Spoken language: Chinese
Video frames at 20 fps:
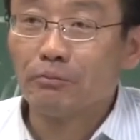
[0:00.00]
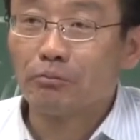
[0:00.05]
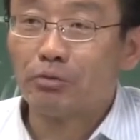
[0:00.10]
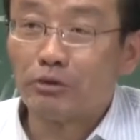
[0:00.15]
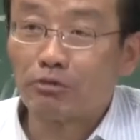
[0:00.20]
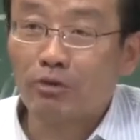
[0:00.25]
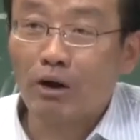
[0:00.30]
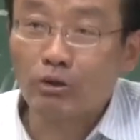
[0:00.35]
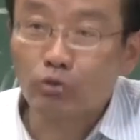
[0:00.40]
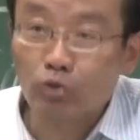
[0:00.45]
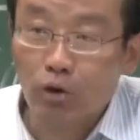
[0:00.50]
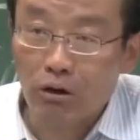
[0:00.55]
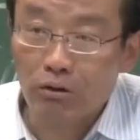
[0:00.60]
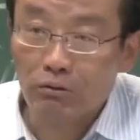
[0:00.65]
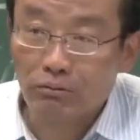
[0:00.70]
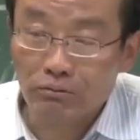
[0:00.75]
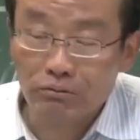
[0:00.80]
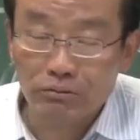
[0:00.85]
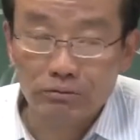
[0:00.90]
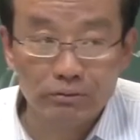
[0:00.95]
比方
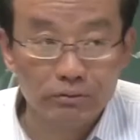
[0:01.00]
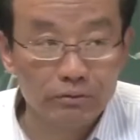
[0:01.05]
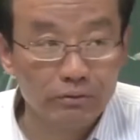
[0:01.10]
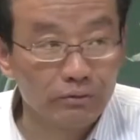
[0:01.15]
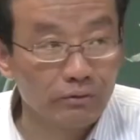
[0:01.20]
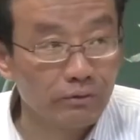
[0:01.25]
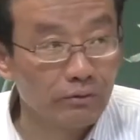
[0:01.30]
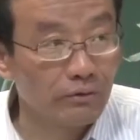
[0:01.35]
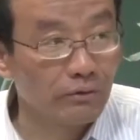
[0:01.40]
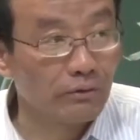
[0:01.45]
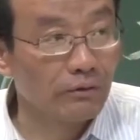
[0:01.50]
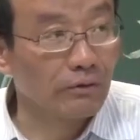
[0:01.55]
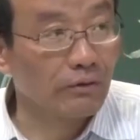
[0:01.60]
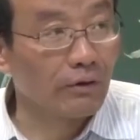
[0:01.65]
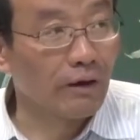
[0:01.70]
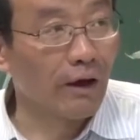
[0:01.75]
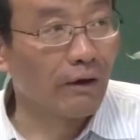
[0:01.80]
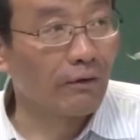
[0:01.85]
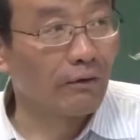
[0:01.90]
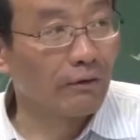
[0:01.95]
说，
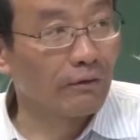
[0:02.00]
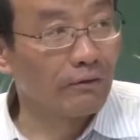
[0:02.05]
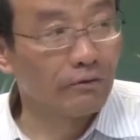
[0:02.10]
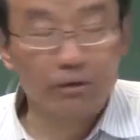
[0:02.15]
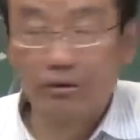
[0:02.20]
哎，